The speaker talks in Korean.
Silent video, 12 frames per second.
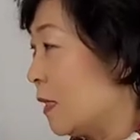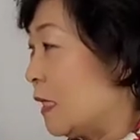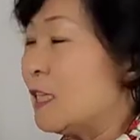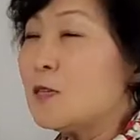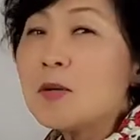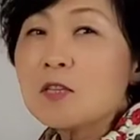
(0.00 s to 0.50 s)

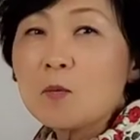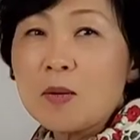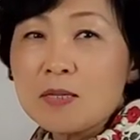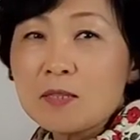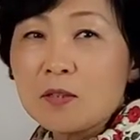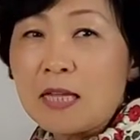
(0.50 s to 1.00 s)

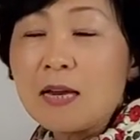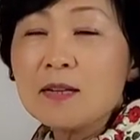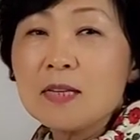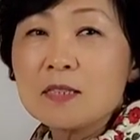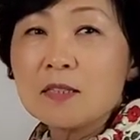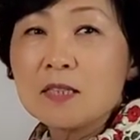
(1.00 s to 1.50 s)
이름에서만 써요.
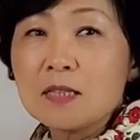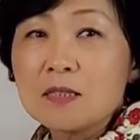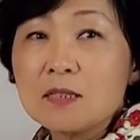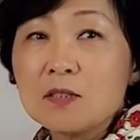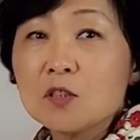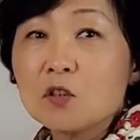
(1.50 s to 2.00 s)
다른 데서 이렇게
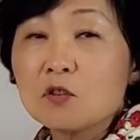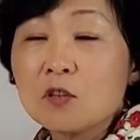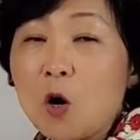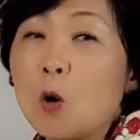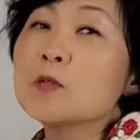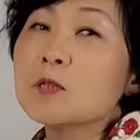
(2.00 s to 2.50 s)
쓰이는
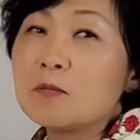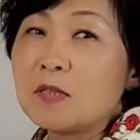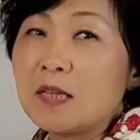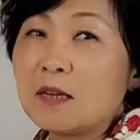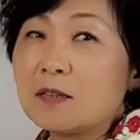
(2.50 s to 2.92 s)
경우가 없습니다.